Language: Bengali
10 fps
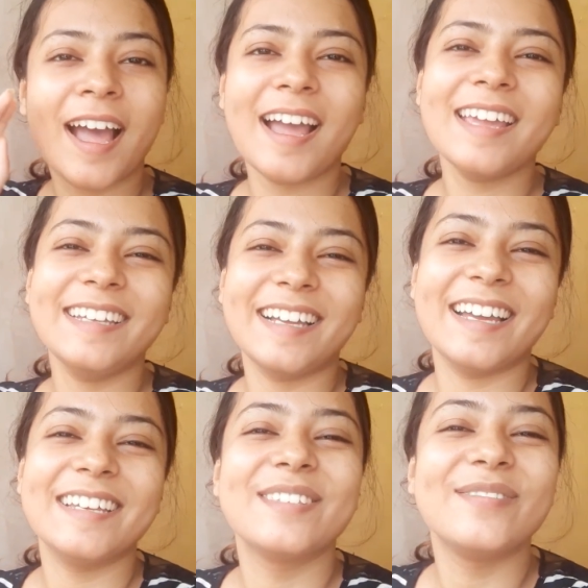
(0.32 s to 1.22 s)
হাই
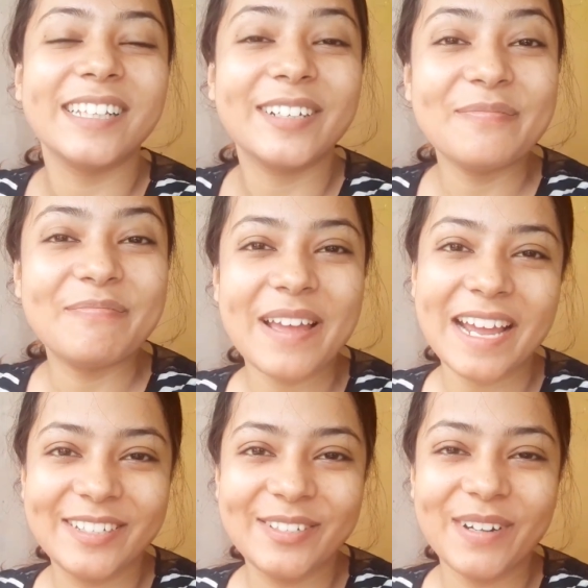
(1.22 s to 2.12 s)
গাইজ ওয়েলকাম
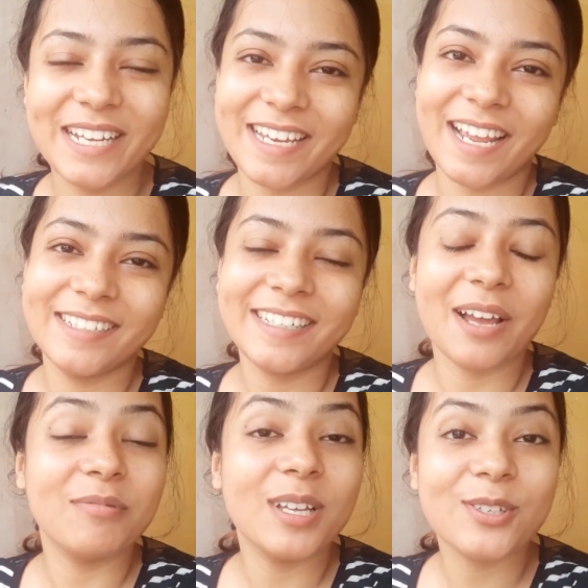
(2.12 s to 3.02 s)
ব্যাক টু মাই চ্যানেল
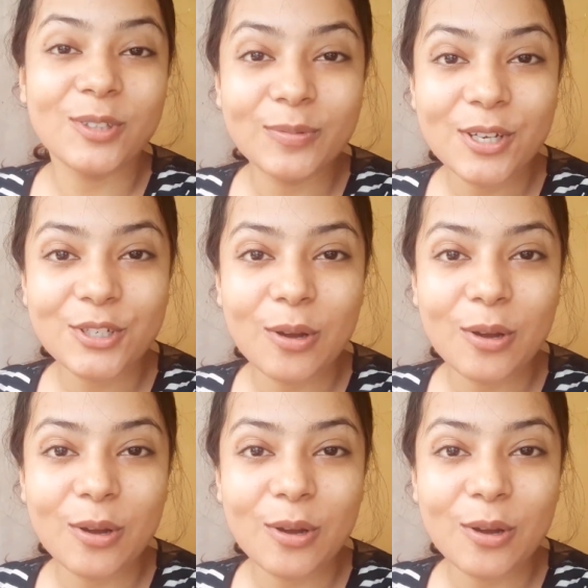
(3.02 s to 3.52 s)
কেমন আছো তোমরা